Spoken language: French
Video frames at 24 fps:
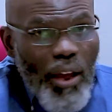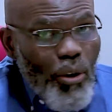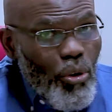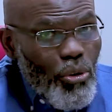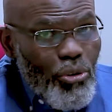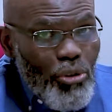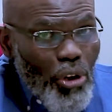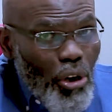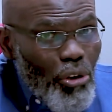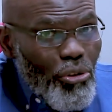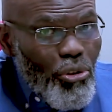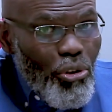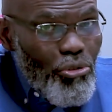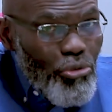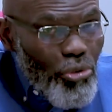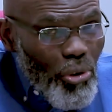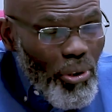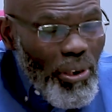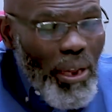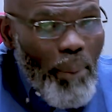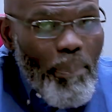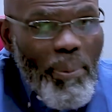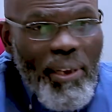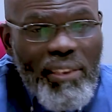Alors tant que
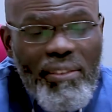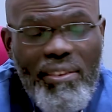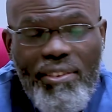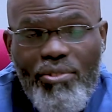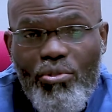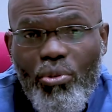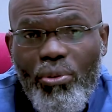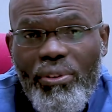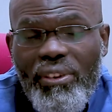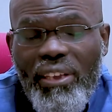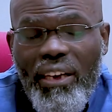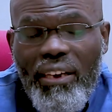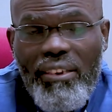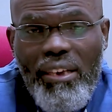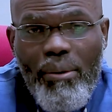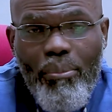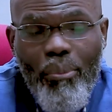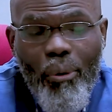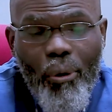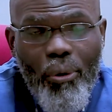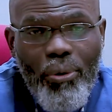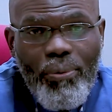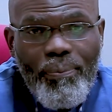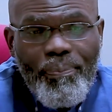Dieu n'a pas dit son
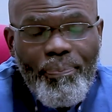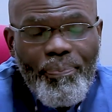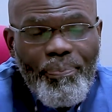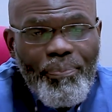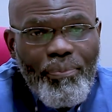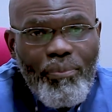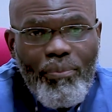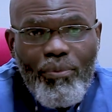dernier mot,